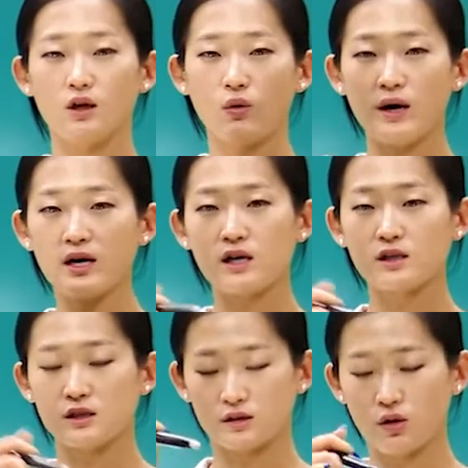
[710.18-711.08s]

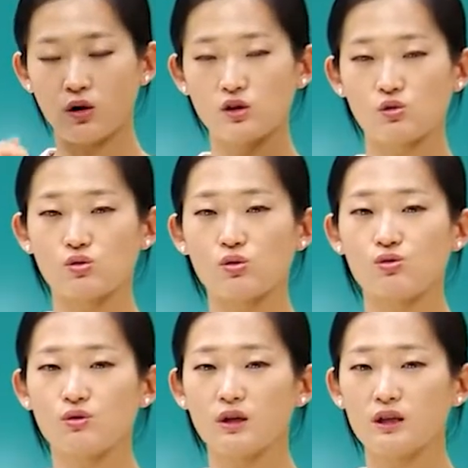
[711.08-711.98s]
화약을 넣어가지고 쏠
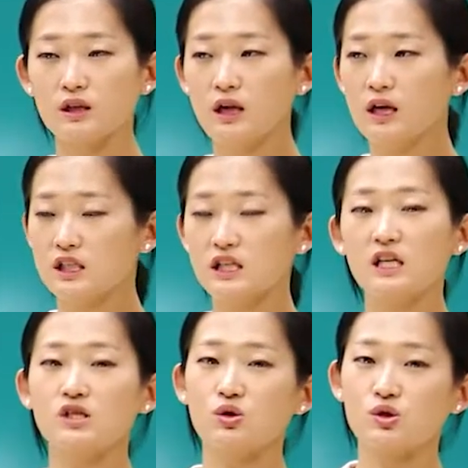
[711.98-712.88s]
수 있는
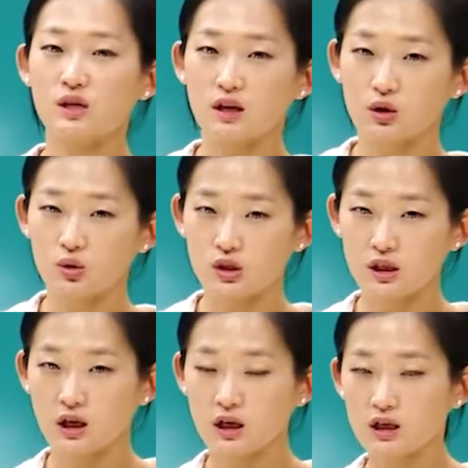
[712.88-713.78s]

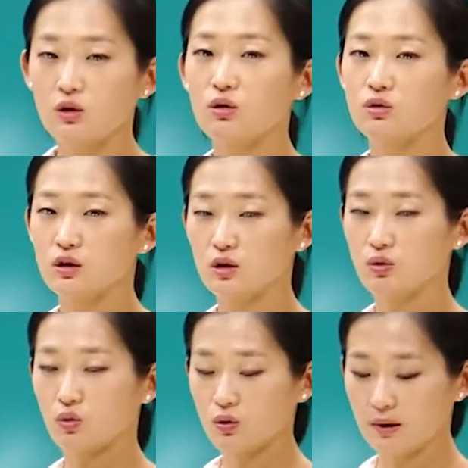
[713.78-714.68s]
신기전차라든지 이런 것들이
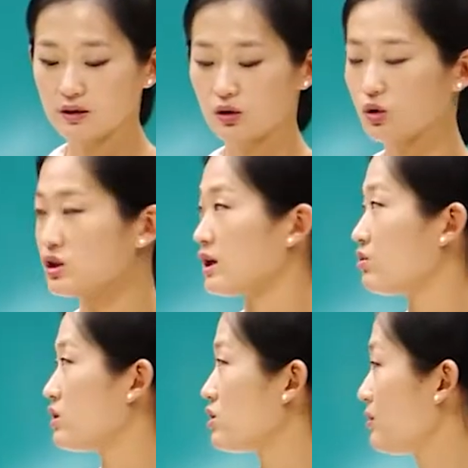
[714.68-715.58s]
또 만들어지게
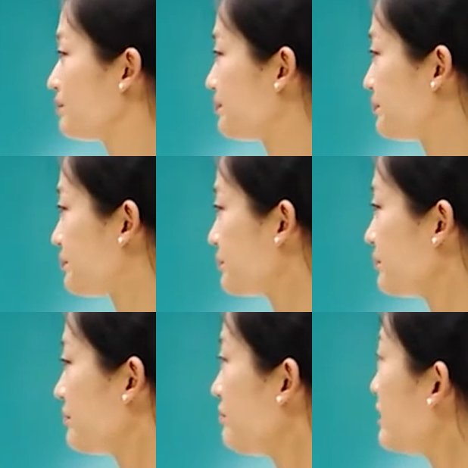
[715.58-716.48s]
되죠.
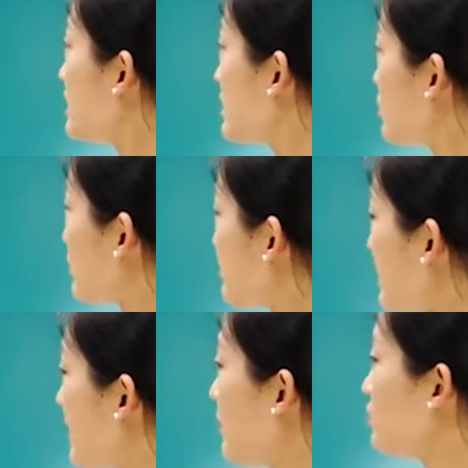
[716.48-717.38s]
자, 정답
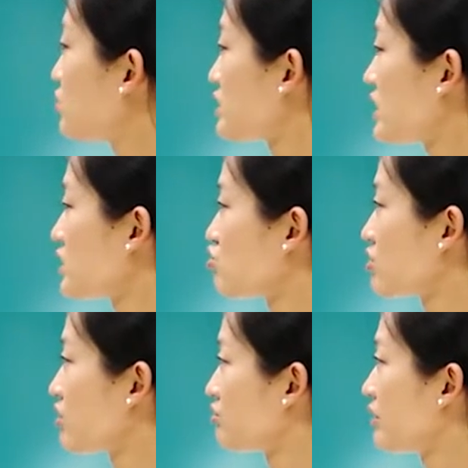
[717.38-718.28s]
4번으로
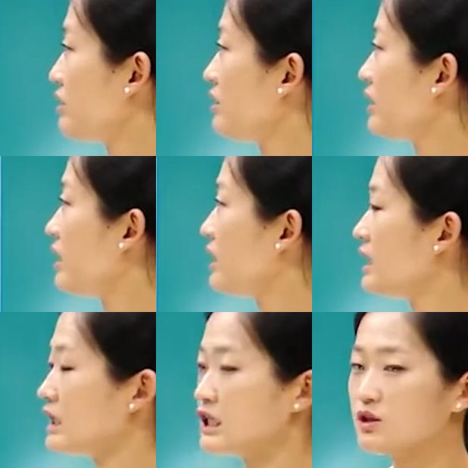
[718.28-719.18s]
찾아주겠고요.
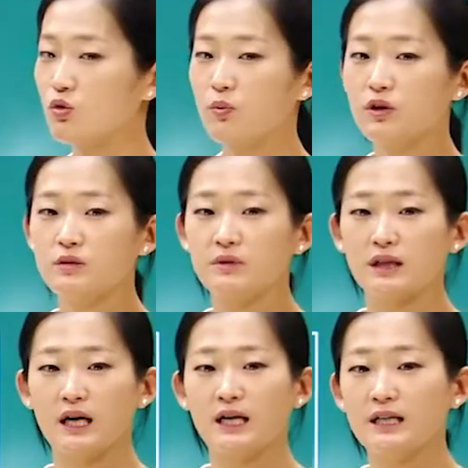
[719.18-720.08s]

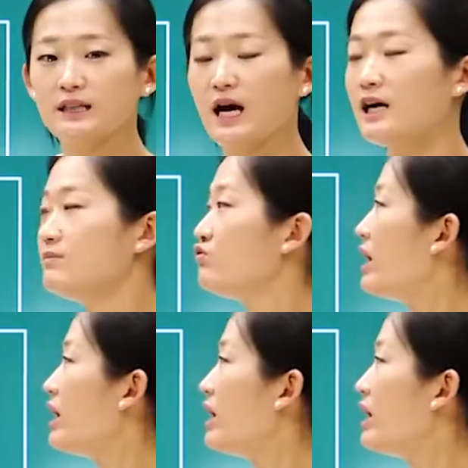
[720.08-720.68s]
25번입니다. 다음